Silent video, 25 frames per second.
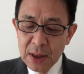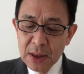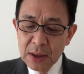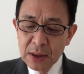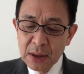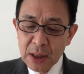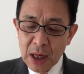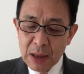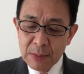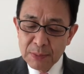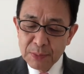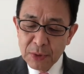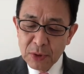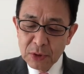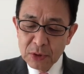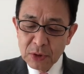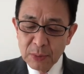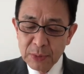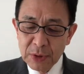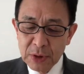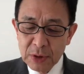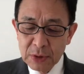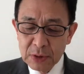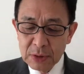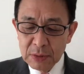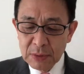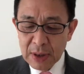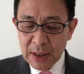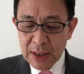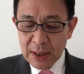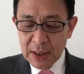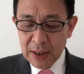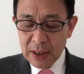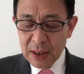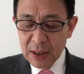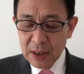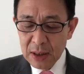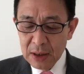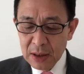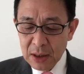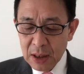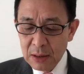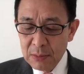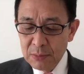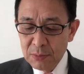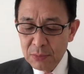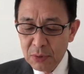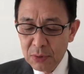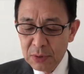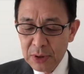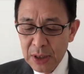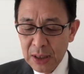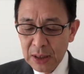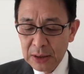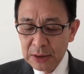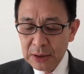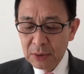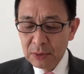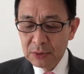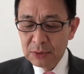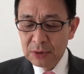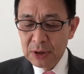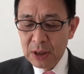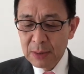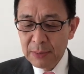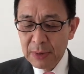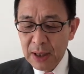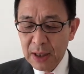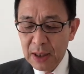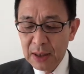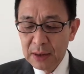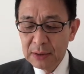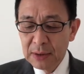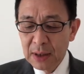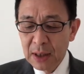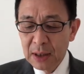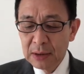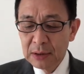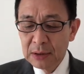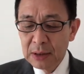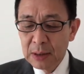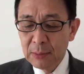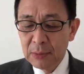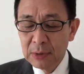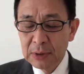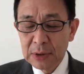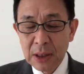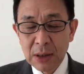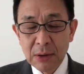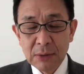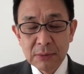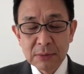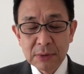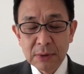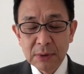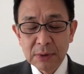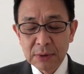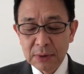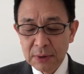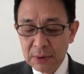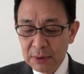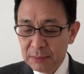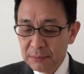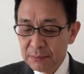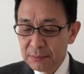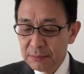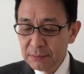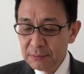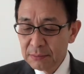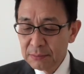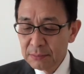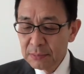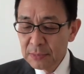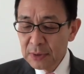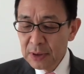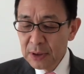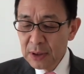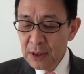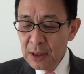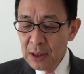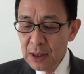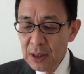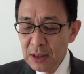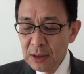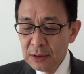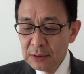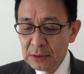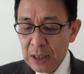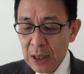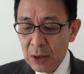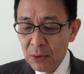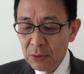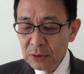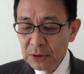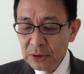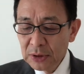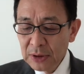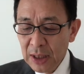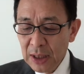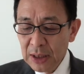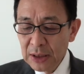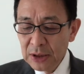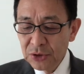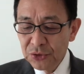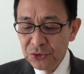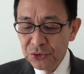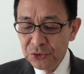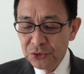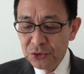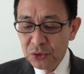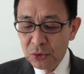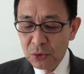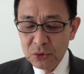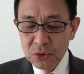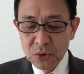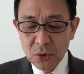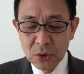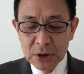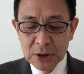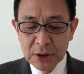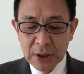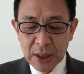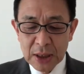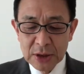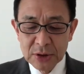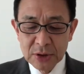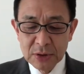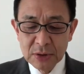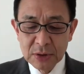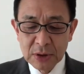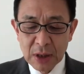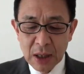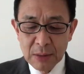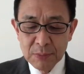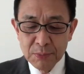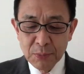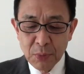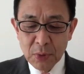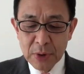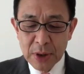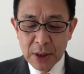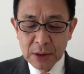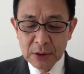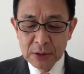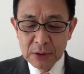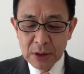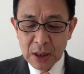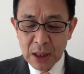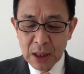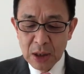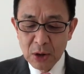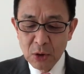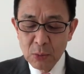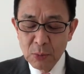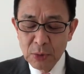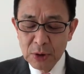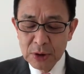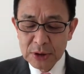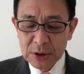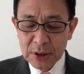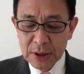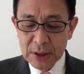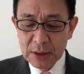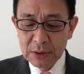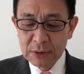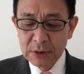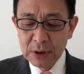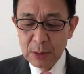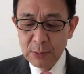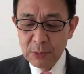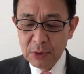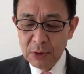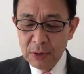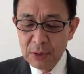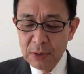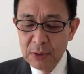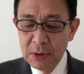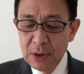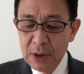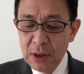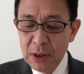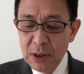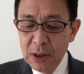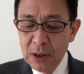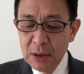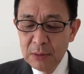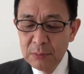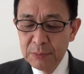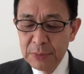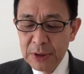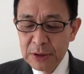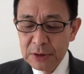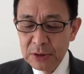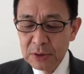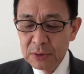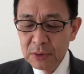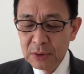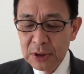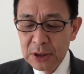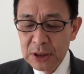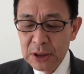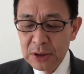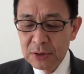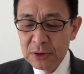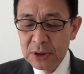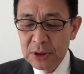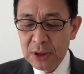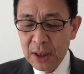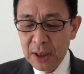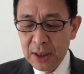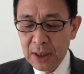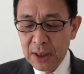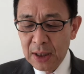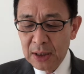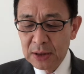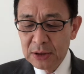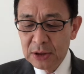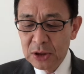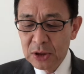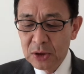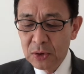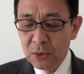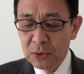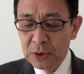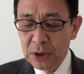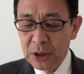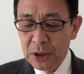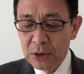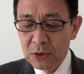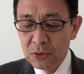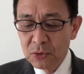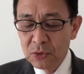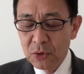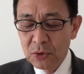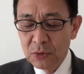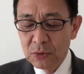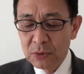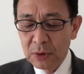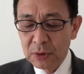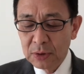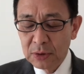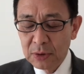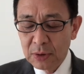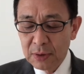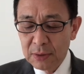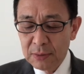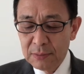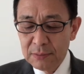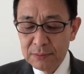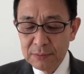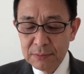漢方の魅力は乱暴寝方をすれば何でも治ること治したい主症状に対する漢方薬が思いつかなくても別の切り口から治療できるということ